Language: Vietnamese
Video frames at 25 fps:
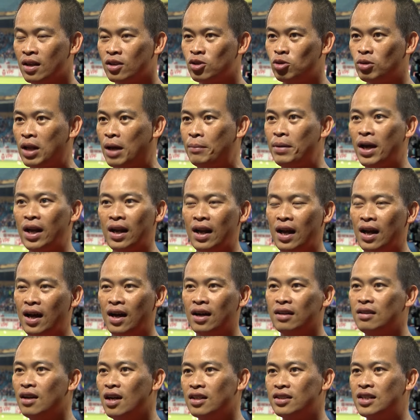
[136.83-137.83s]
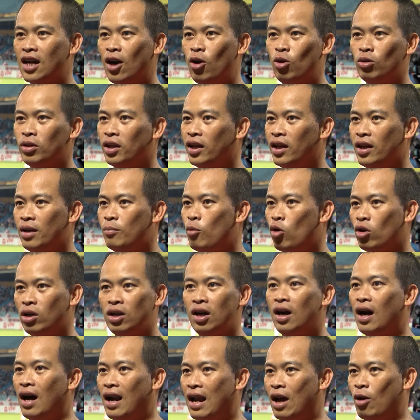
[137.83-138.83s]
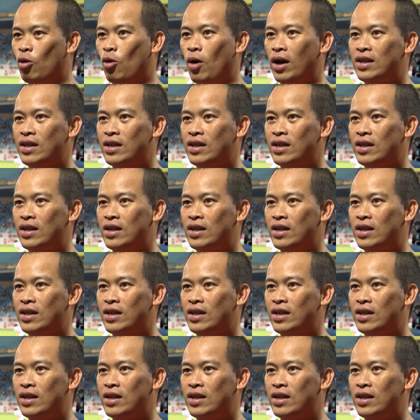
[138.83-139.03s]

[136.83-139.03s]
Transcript: Chúng ta biết là ở Thường Châu thì một nửa là của